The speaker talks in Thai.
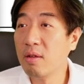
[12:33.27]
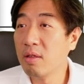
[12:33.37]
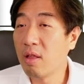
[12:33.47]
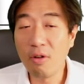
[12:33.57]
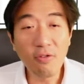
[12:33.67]

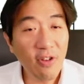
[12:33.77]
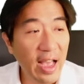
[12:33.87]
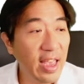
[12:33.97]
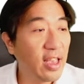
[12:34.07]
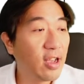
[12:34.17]
ท้องฟ้า
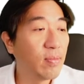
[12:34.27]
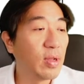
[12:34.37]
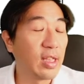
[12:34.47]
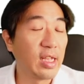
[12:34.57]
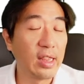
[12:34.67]
เองก็เหมื
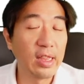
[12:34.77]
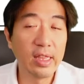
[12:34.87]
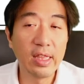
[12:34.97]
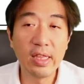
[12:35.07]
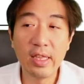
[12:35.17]
อนกัน
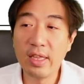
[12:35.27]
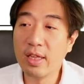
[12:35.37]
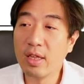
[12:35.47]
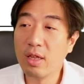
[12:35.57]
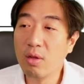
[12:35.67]

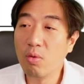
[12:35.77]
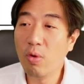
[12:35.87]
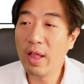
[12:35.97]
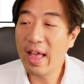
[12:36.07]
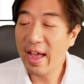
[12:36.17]
เว
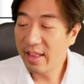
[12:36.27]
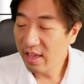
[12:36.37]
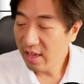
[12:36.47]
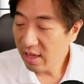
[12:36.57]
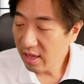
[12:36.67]
ลา
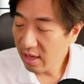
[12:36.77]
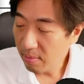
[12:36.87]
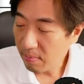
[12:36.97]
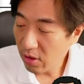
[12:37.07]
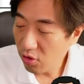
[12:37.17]
ที่
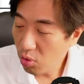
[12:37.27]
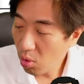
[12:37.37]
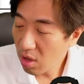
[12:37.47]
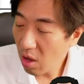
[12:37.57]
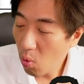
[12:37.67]
เป็นช่ว
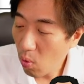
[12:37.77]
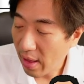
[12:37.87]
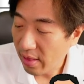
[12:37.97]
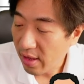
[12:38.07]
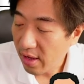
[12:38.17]
งกลางวั
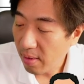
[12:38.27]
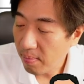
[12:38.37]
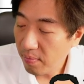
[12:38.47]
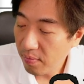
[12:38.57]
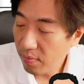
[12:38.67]
นนะครับ
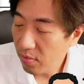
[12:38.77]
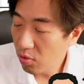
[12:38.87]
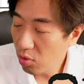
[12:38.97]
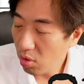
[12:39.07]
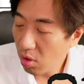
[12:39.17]

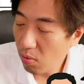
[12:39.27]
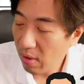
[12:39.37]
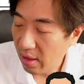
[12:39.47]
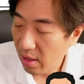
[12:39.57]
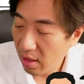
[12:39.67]
ช่วงกลางวั
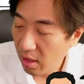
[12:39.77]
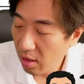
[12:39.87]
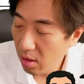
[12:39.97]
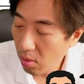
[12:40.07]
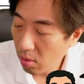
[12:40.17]
นอันนี้
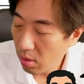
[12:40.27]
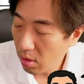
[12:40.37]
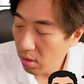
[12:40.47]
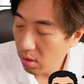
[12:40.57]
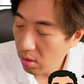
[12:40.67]
โลกนะ
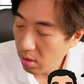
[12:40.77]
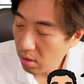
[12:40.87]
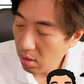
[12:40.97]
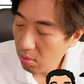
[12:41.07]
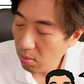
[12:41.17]

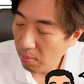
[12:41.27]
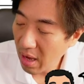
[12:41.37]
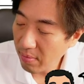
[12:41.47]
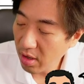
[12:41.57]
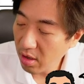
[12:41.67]
เหมือน
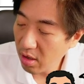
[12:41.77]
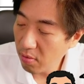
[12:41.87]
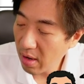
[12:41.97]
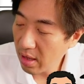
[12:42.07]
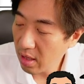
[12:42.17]
ภาพนี้เคย
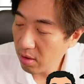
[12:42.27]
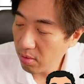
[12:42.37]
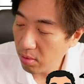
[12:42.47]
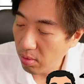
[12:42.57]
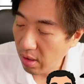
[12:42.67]
วาดให้เรา
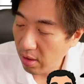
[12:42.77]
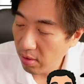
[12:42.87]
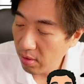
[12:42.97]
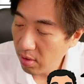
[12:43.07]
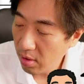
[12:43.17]
ดูแล้ว
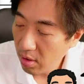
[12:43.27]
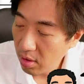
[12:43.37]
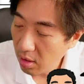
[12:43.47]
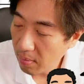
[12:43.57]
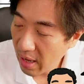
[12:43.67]

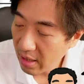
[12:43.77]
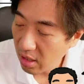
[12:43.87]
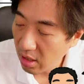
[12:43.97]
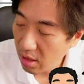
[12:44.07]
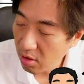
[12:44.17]
นี่พระอา
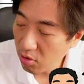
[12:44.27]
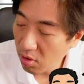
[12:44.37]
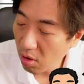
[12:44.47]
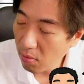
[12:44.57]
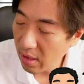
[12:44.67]
ทิตย์ช่วง
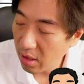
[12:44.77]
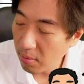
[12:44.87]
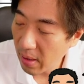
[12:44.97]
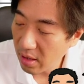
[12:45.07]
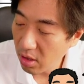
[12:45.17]
กลางวันคือ
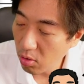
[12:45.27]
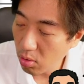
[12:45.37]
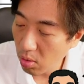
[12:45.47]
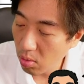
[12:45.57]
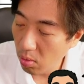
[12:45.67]
พระอาทิตย์อยู่
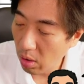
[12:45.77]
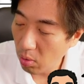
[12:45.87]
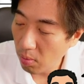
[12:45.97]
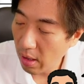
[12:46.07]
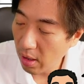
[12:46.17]
ตรงหัวถู
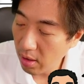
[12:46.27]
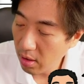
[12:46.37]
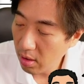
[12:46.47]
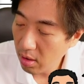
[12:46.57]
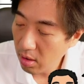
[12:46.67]
กปะ
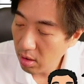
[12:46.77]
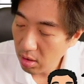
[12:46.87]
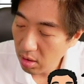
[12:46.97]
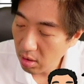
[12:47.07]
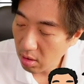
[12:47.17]

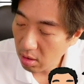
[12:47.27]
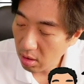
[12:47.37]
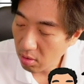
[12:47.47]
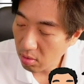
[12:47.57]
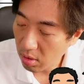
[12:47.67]

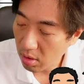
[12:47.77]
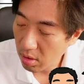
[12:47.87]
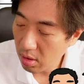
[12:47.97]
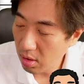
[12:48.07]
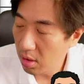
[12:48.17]
นี่คน
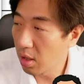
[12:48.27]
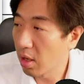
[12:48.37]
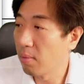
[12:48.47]
นะฮะ